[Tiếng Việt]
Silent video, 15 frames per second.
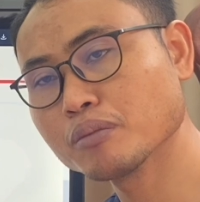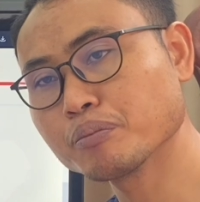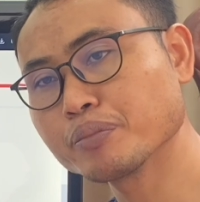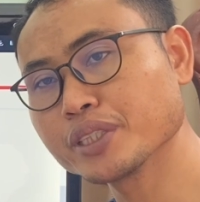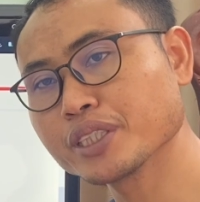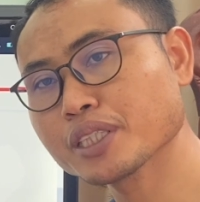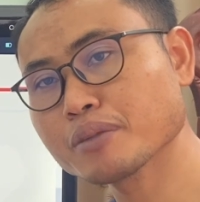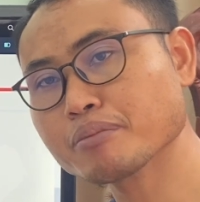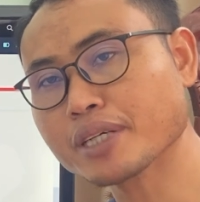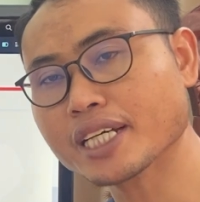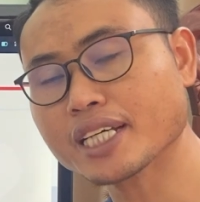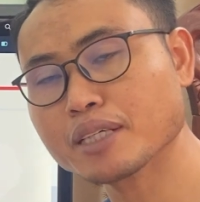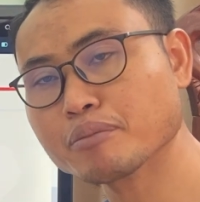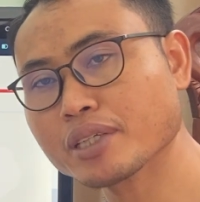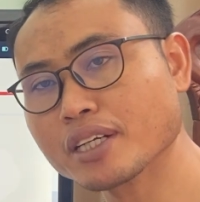bị
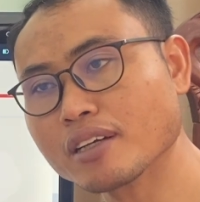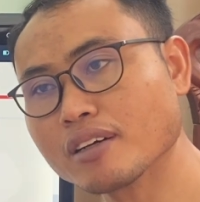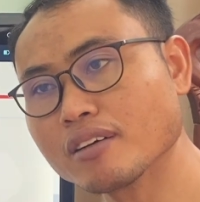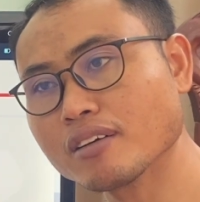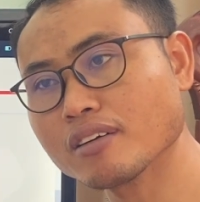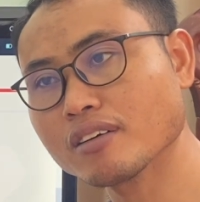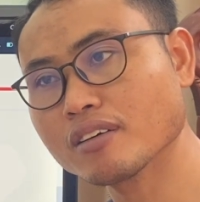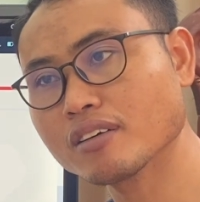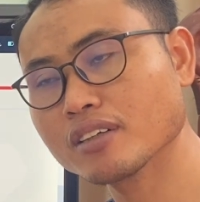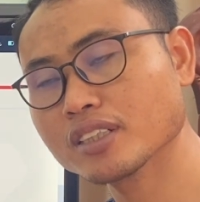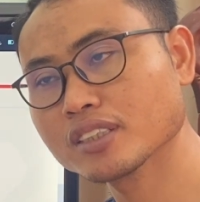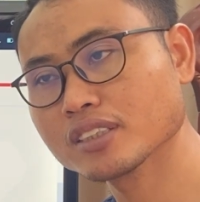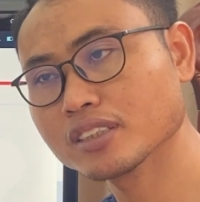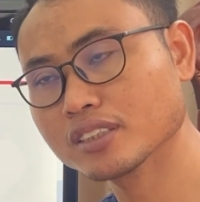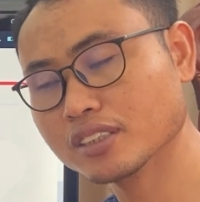khmai mình lo
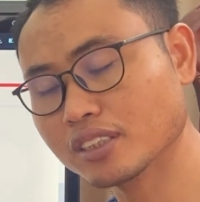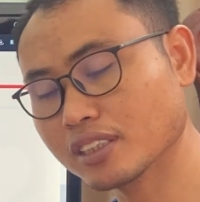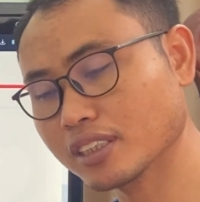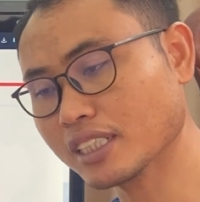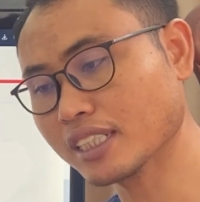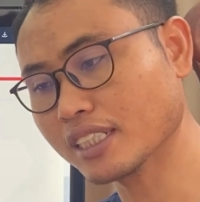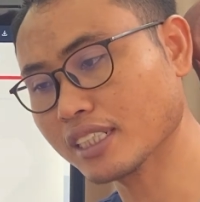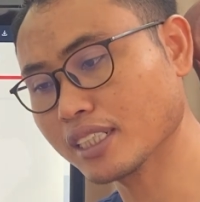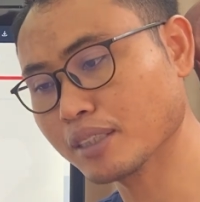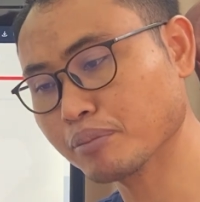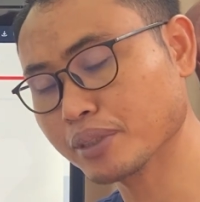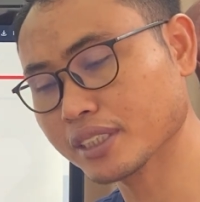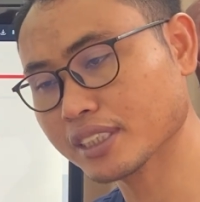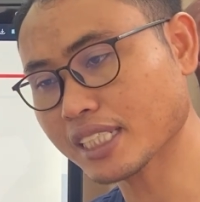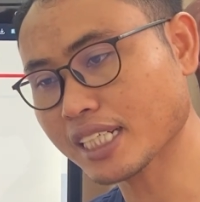sạch tại
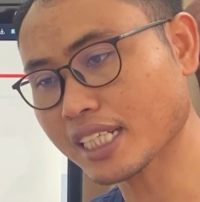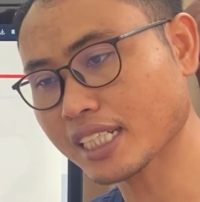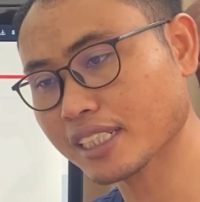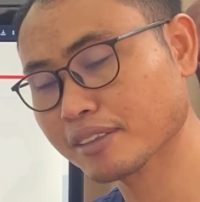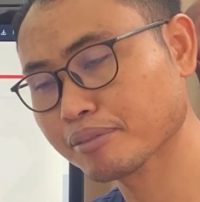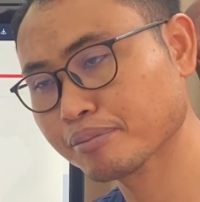Prasad